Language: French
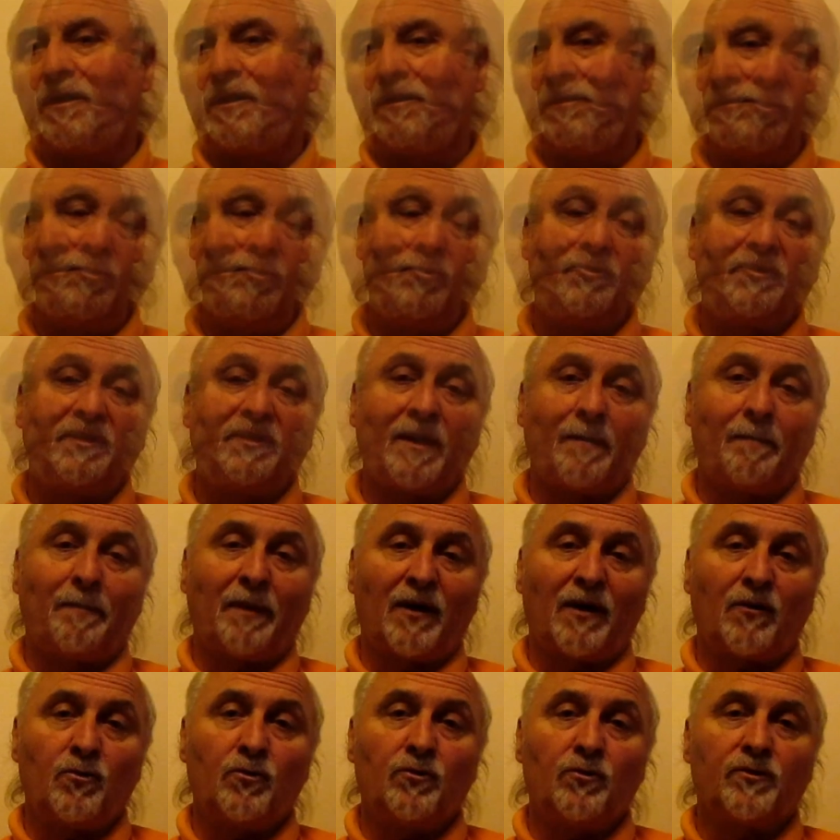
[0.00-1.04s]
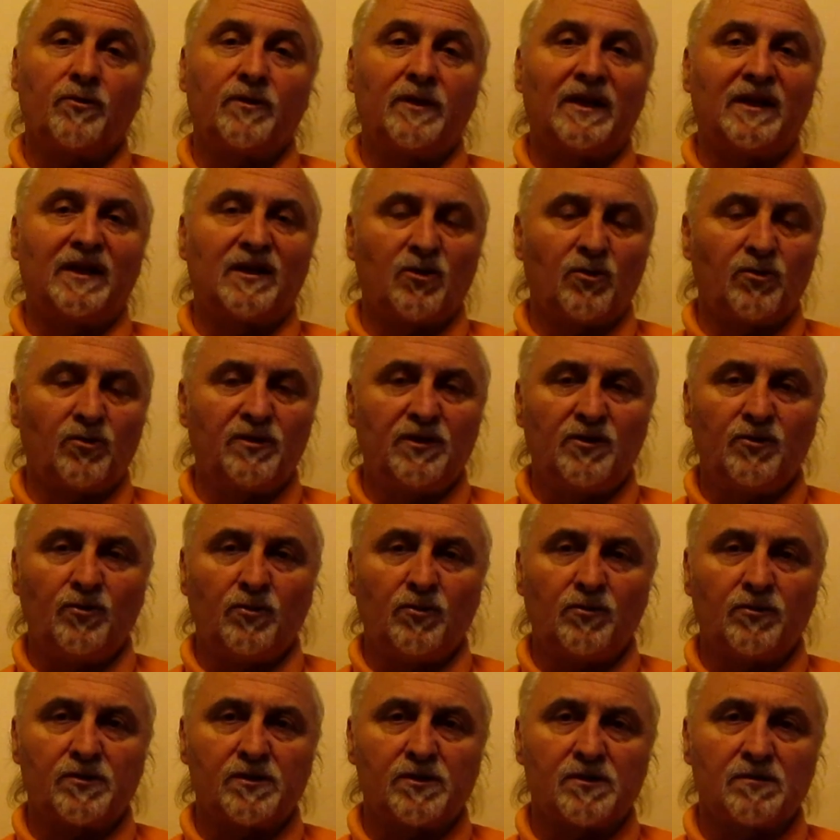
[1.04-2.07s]
Dieu ne tient pas compte des temps
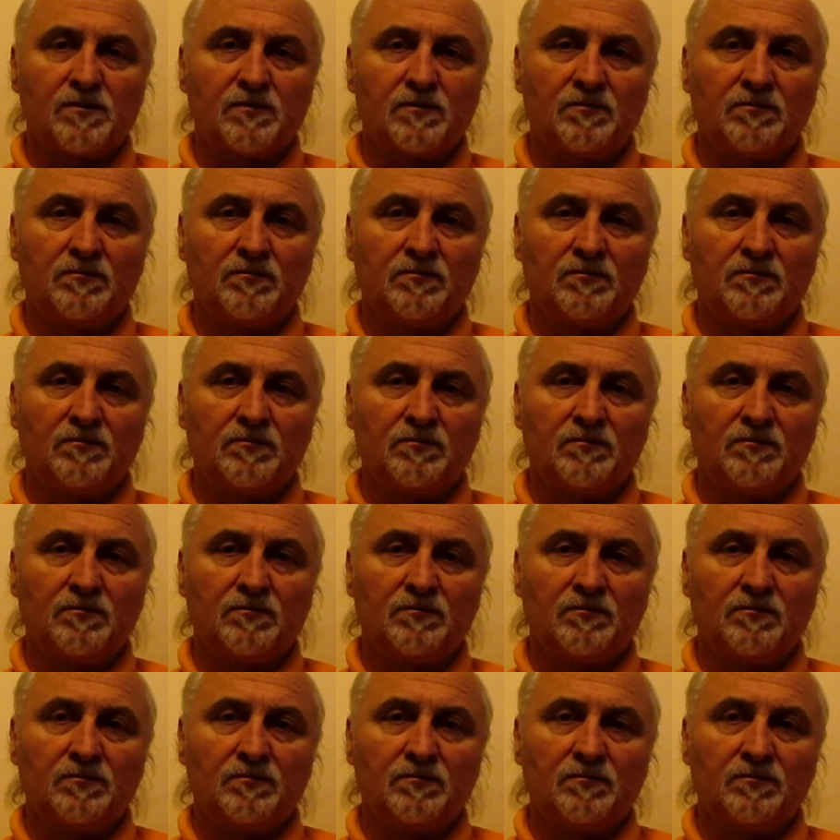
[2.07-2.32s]
d'ignorance.